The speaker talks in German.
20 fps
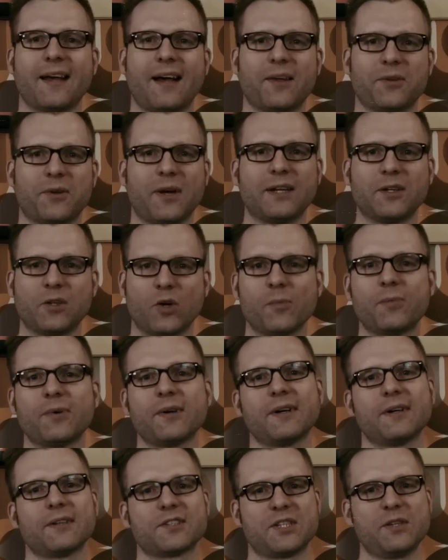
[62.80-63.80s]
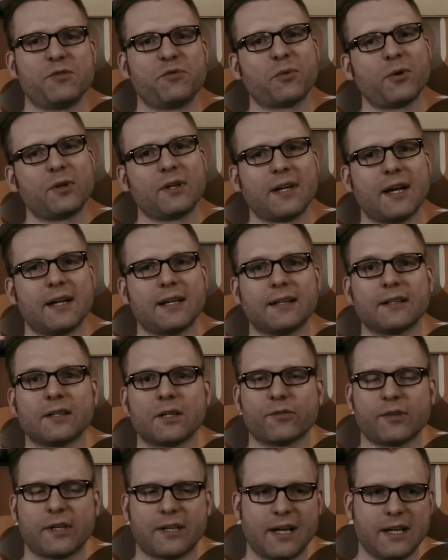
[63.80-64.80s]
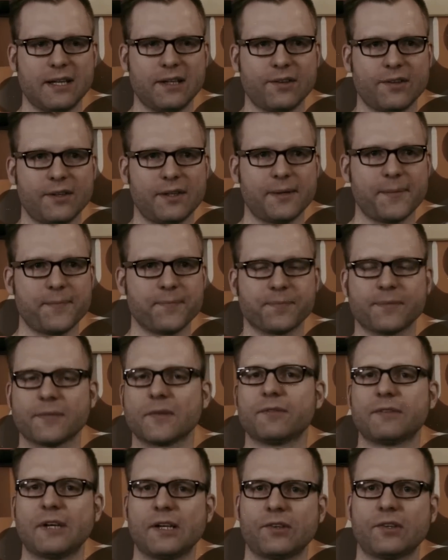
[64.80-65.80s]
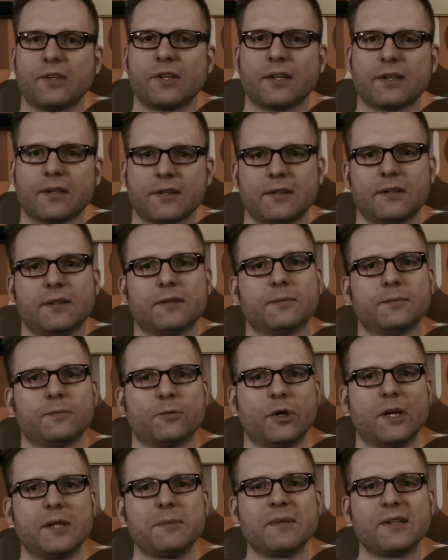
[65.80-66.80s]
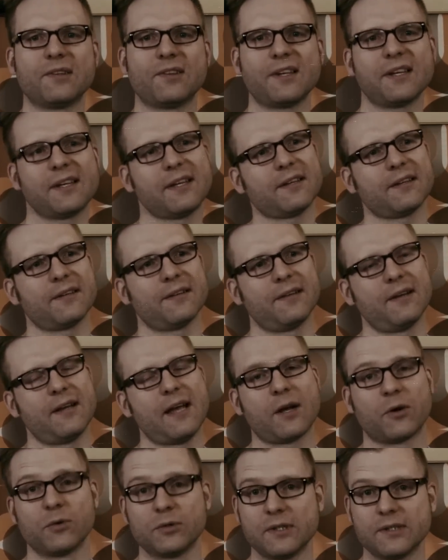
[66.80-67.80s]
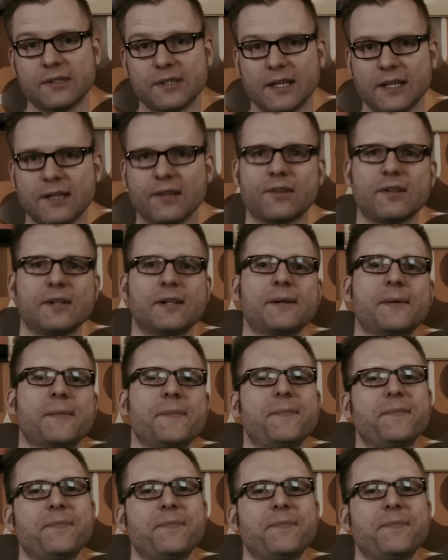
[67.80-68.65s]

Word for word: Also eine Gruppe Schiffbrüchiger landet auf einer Insel, weiß sich äh, wohin mit sich, erkundet die Insel